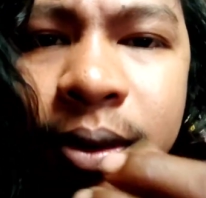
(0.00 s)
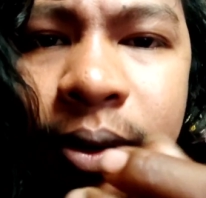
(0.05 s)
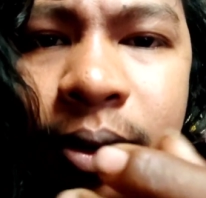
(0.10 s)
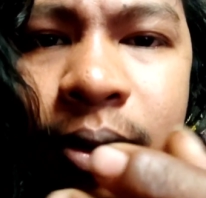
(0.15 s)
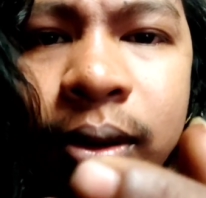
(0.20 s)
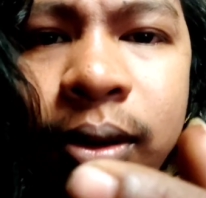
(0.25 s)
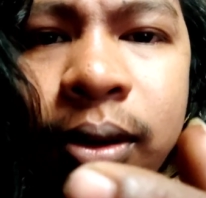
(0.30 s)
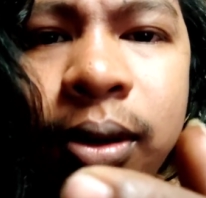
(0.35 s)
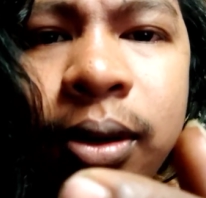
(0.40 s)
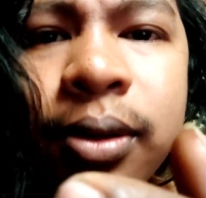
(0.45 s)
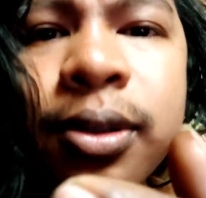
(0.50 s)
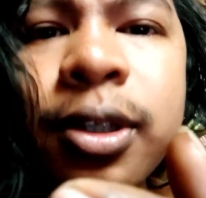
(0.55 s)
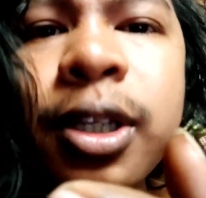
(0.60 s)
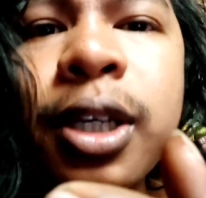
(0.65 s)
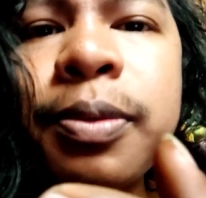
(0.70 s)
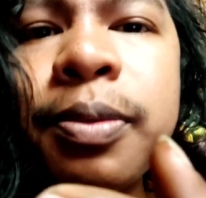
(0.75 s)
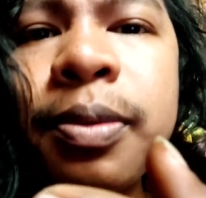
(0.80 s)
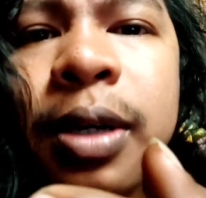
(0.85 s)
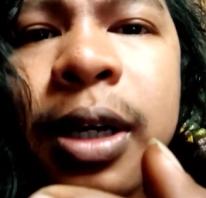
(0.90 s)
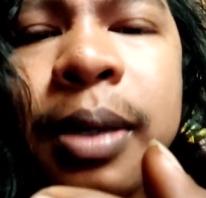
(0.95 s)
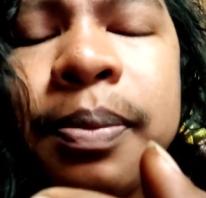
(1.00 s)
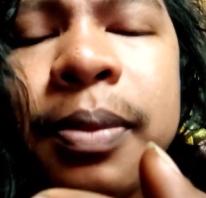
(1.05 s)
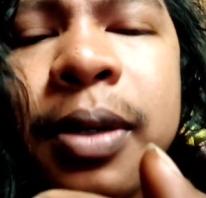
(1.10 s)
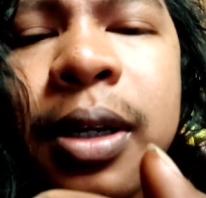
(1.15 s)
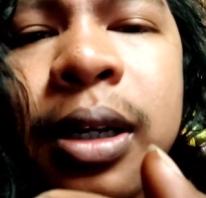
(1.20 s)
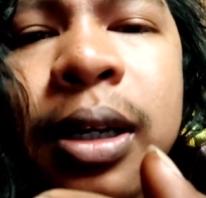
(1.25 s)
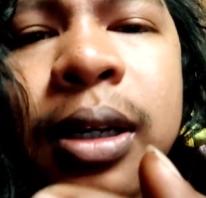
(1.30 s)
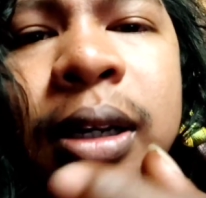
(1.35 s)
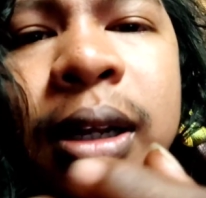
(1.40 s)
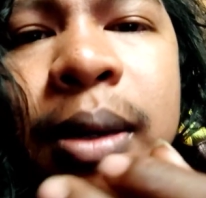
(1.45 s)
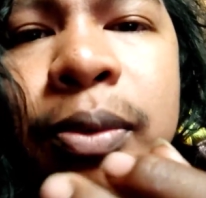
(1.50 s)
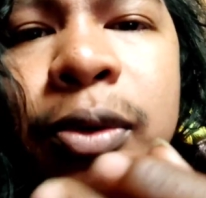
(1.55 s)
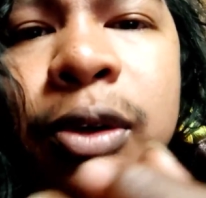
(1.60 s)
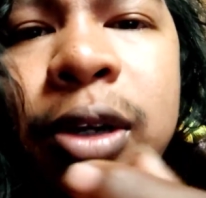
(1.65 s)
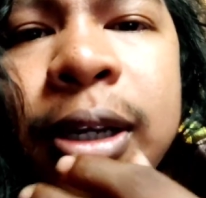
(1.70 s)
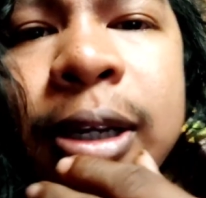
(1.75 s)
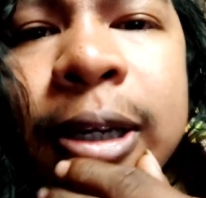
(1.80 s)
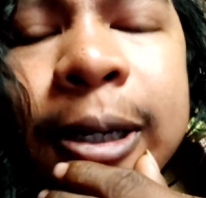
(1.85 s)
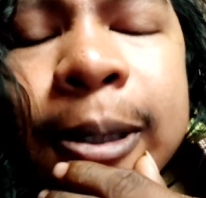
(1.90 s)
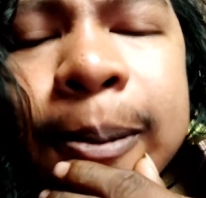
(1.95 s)
सब्सक्राइब हम्म, करना ना
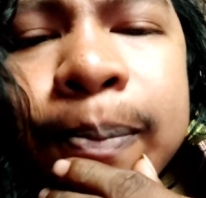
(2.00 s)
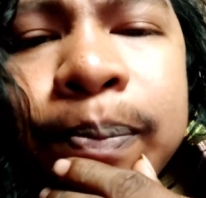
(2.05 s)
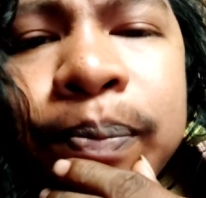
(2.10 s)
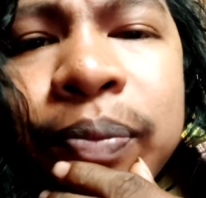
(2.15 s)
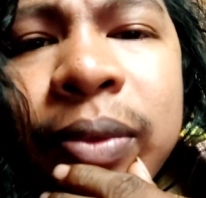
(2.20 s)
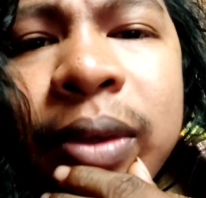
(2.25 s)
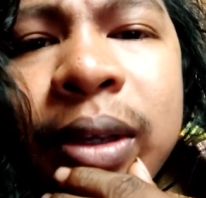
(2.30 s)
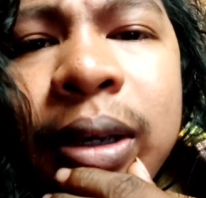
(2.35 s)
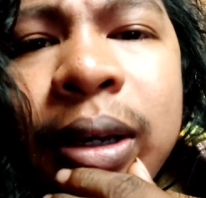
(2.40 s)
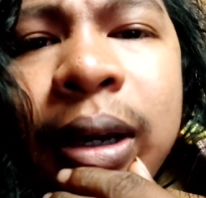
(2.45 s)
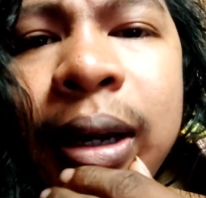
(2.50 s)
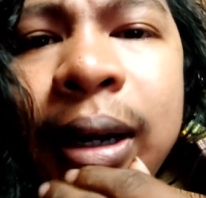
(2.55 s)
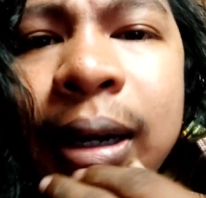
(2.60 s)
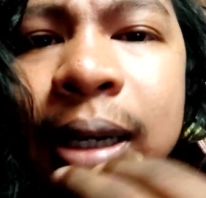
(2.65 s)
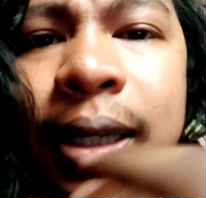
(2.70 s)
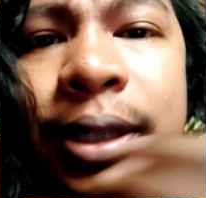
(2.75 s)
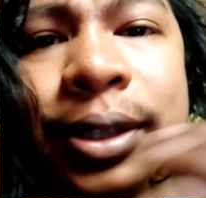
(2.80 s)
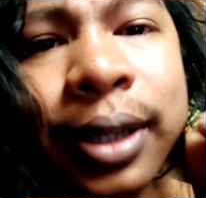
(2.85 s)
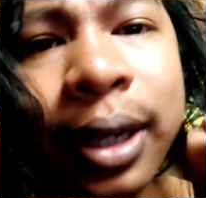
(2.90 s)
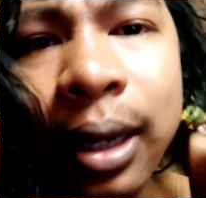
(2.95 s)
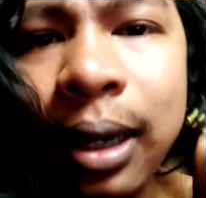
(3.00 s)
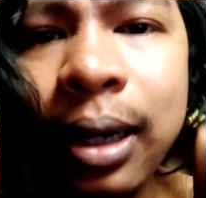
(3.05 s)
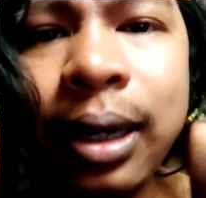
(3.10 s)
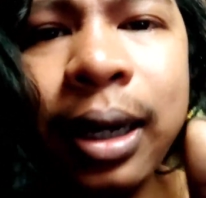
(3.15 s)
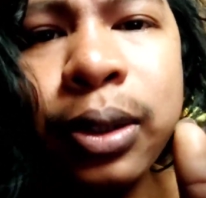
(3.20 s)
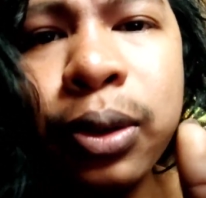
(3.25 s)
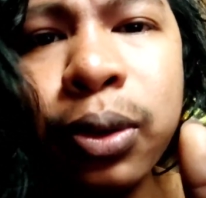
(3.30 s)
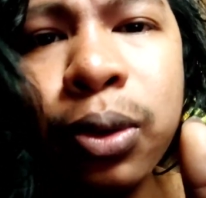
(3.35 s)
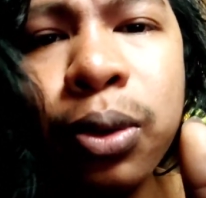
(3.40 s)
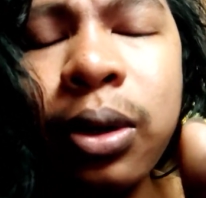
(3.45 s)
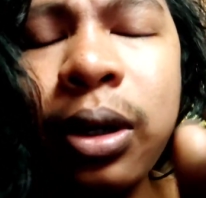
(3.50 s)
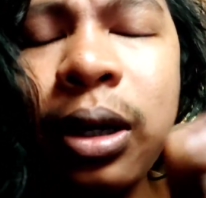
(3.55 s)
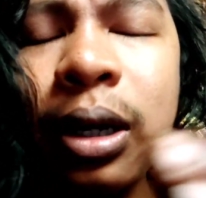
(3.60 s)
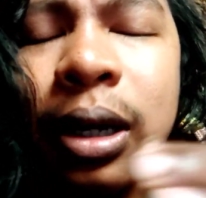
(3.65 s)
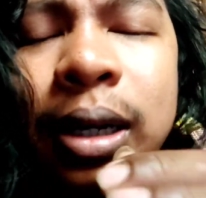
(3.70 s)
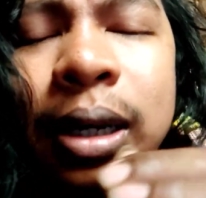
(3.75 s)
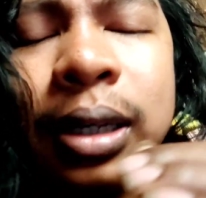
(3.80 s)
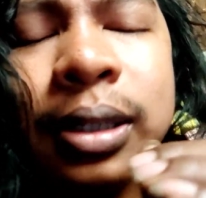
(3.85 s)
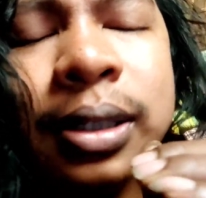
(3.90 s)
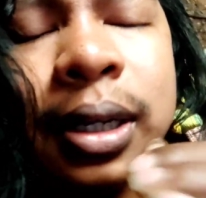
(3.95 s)
भूलिएगा अगर अच्छा लगा तो
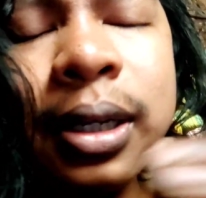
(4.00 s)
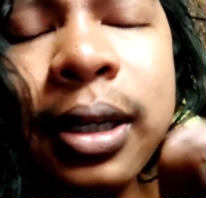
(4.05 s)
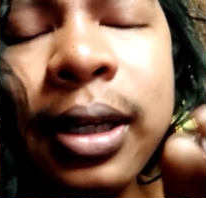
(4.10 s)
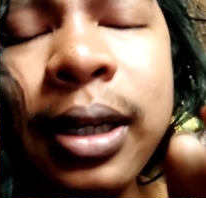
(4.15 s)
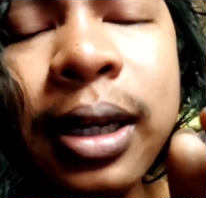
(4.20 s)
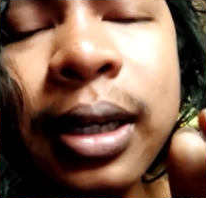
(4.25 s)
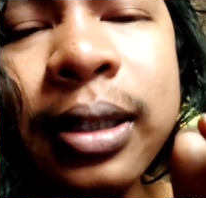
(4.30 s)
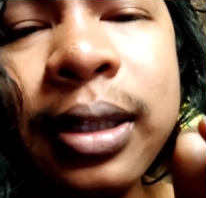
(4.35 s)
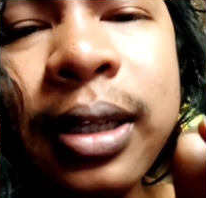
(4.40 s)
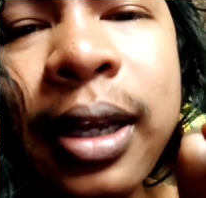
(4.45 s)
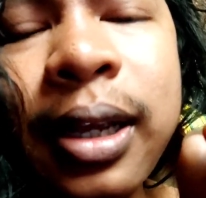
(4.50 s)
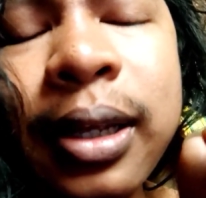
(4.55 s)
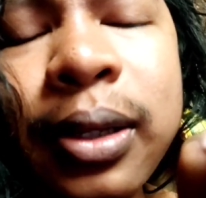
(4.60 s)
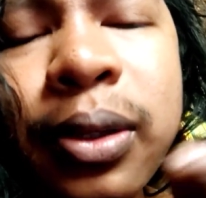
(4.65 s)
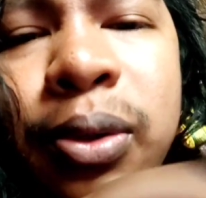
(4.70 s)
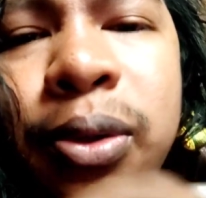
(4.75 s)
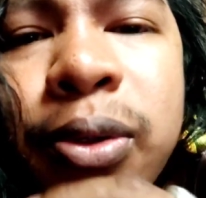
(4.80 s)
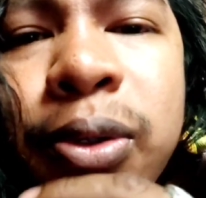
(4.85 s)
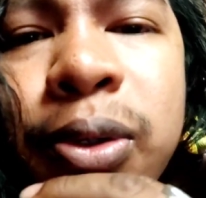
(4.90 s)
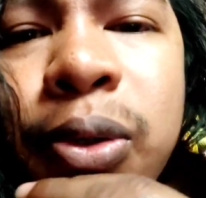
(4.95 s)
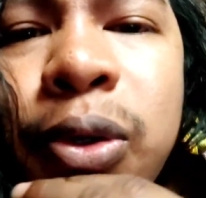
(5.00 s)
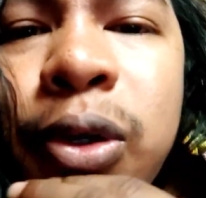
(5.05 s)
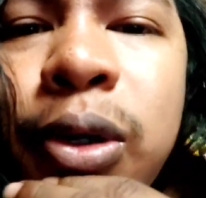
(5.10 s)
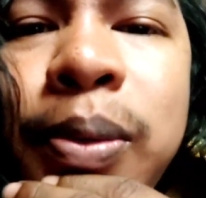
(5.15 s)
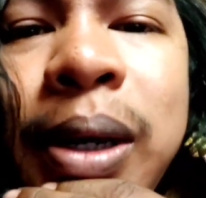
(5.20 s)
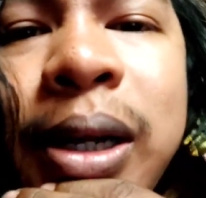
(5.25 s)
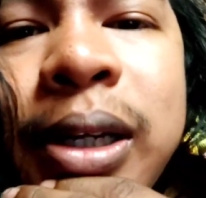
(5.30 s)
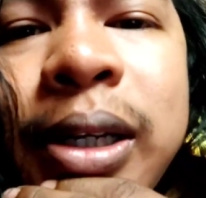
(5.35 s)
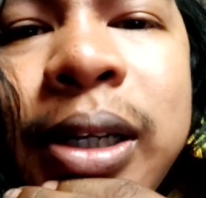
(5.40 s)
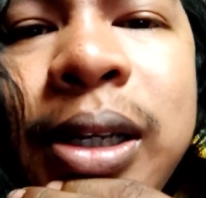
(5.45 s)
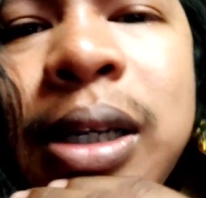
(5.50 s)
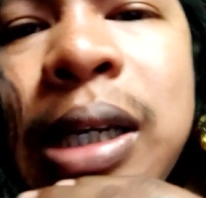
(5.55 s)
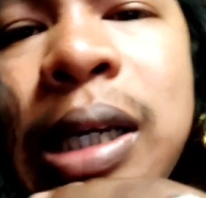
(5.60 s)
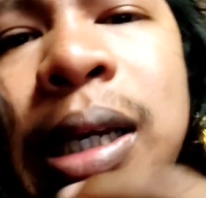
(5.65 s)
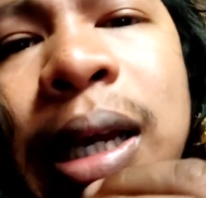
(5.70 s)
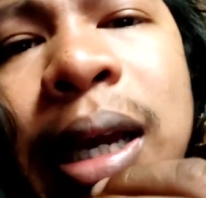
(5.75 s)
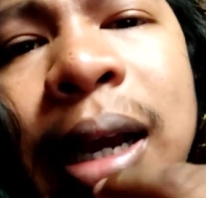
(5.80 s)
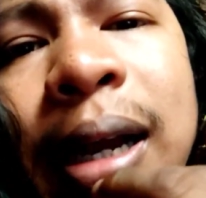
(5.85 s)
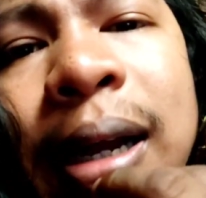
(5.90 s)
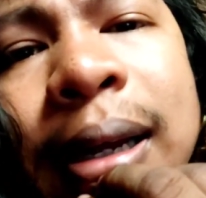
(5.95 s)
अगर अच्छा नहीं लगता है तो दोस्तों कोई बात नहीं
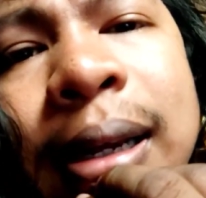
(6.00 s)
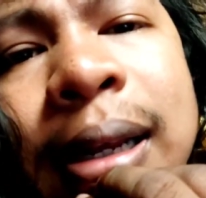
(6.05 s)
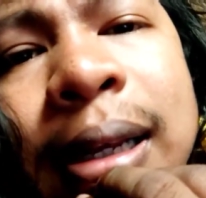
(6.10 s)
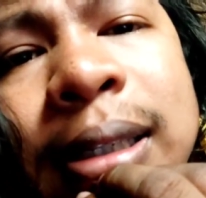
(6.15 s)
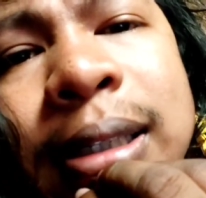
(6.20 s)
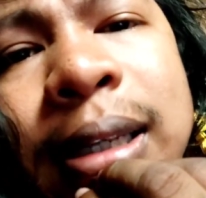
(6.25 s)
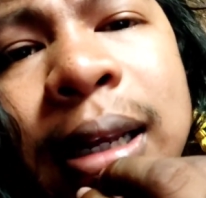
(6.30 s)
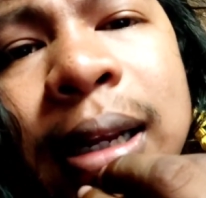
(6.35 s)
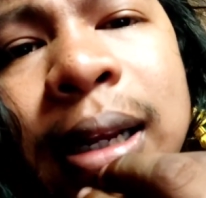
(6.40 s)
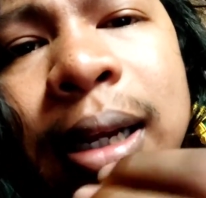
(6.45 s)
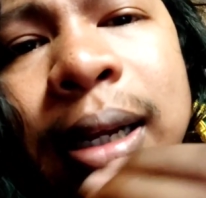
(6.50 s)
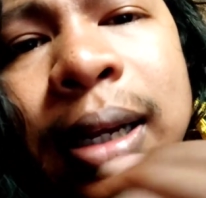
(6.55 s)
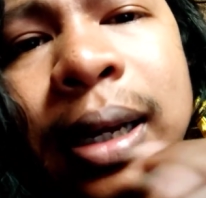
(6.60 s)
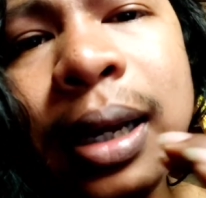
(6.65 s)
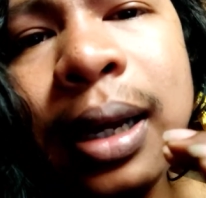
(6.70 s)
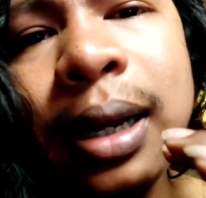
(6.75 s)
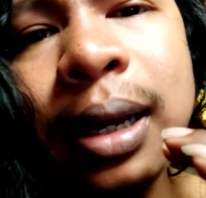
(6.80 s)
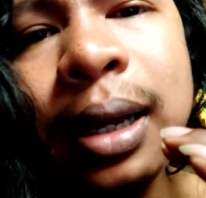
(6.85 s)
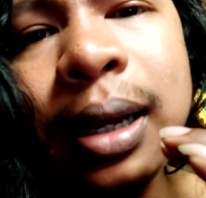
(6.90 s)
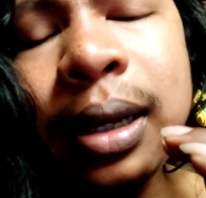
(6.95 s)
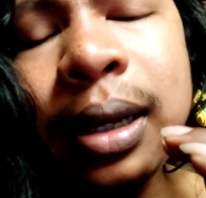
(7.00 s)
अगर अच्छा लगा